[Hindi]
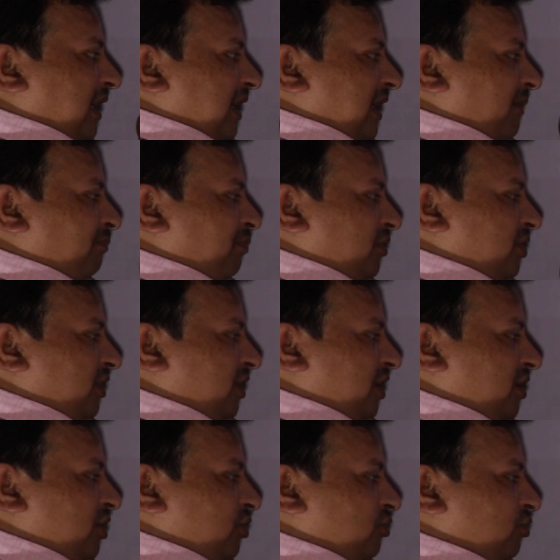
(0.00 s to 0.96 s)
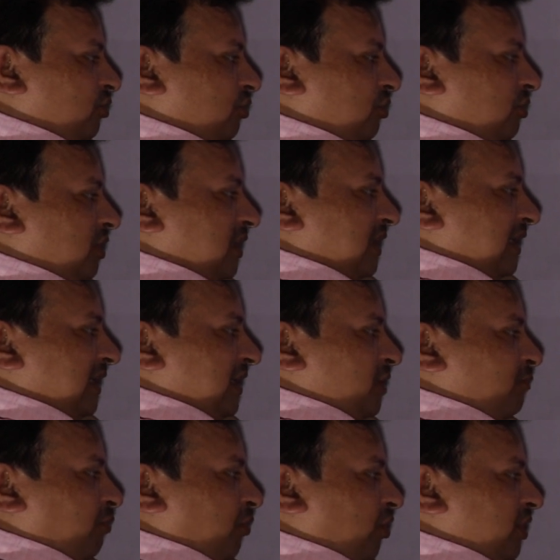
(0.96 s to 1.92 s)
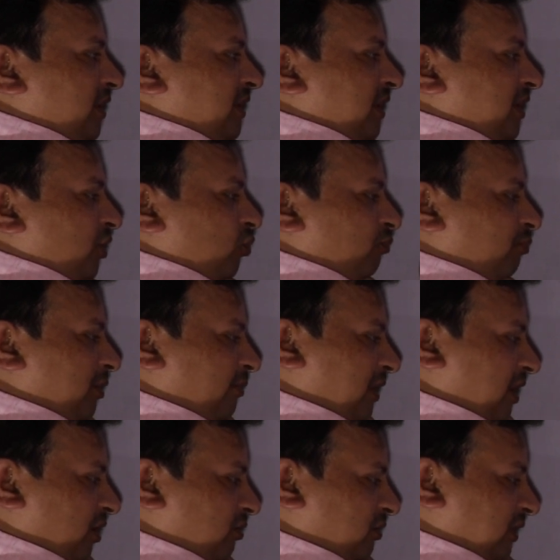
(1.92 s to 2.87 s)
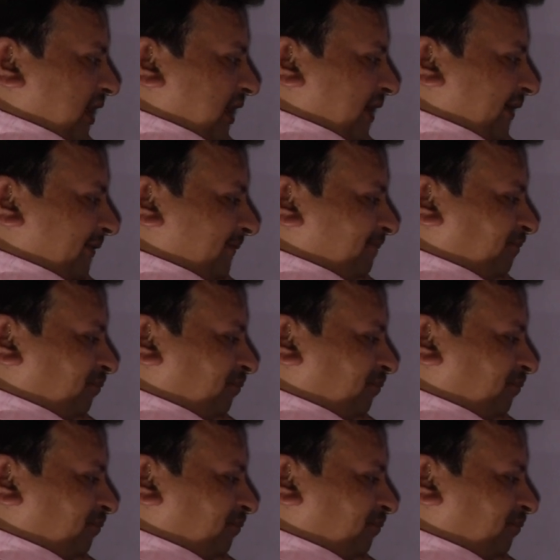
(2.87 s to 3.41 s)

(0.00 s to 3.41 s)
का एपिथेलियल टिश्यू इस फॉलिकल के रूप में बना होता है